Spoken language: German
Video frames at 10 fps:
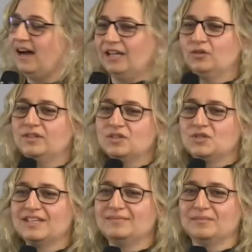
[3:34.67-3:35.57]
Hat heute
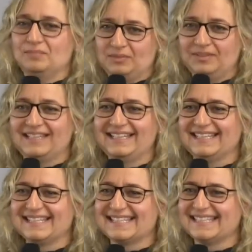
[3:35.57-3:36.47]
schon jemand Bibel
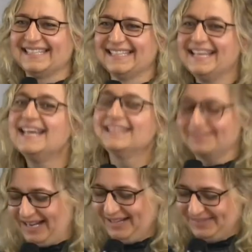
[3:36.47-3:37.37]
gelesen?
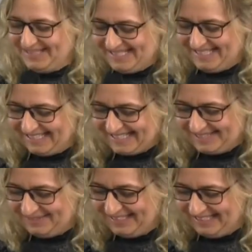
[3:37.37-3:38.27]
Dann machen wir das
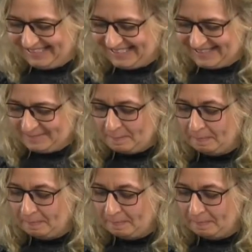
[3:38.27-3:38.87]
jetzt, wenn ihr nicht.